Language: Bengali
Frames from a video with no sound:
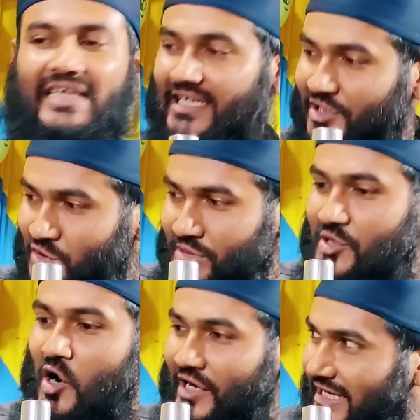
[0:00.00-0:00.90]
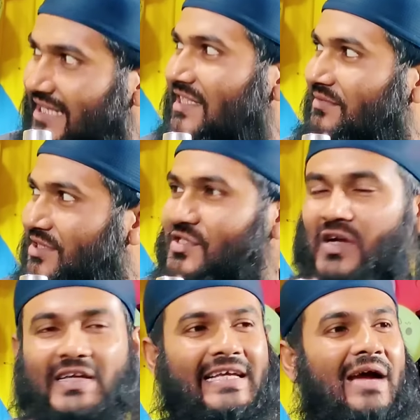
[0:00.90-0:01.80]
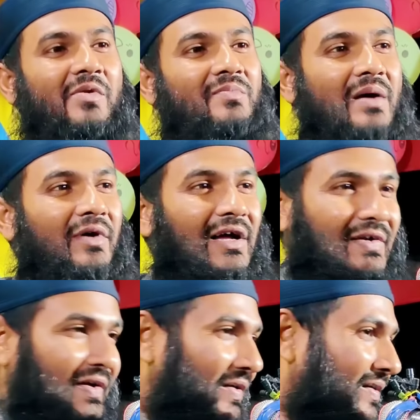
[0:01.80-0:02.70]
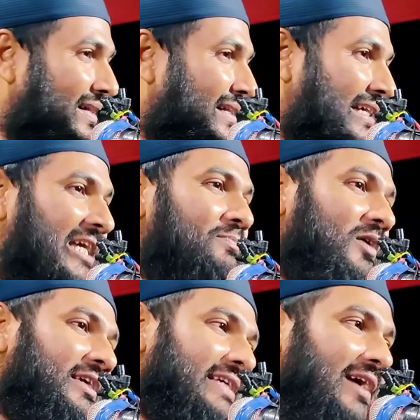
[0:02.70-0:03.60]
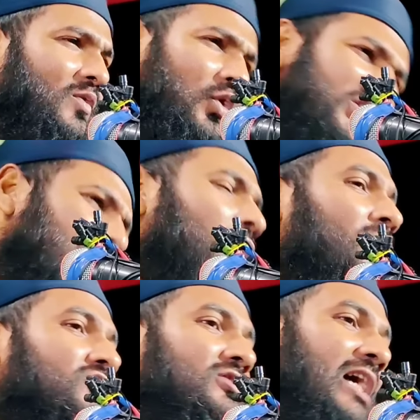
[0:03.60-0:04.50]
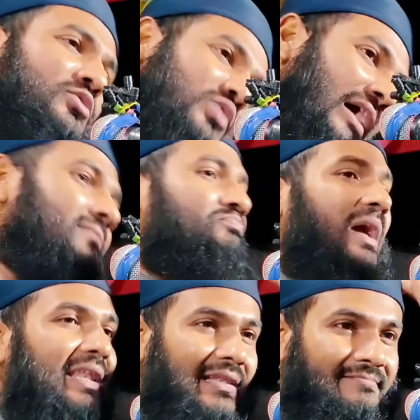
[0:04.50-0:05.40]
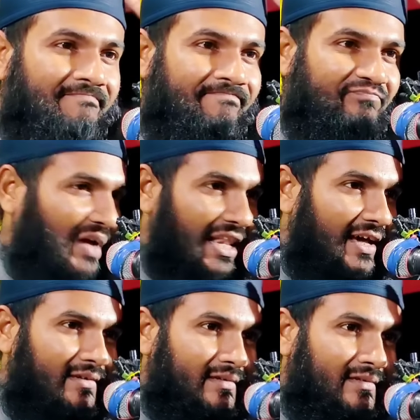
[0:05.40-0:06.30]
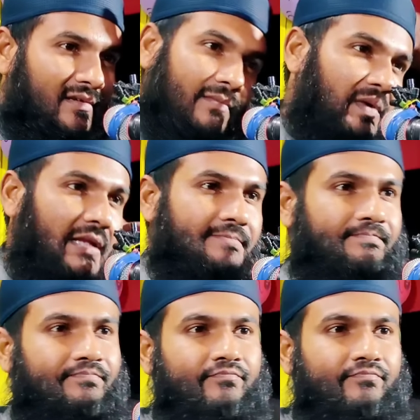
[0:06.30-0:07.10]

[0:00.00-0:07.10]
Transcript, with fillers: দেখি তুমি ঘরের এতিমের সঙ্গে কেমন ব্যবহার করো এই পরীক্ষায় অধিকাংশ দাদুরা ফেল ফেল ফেল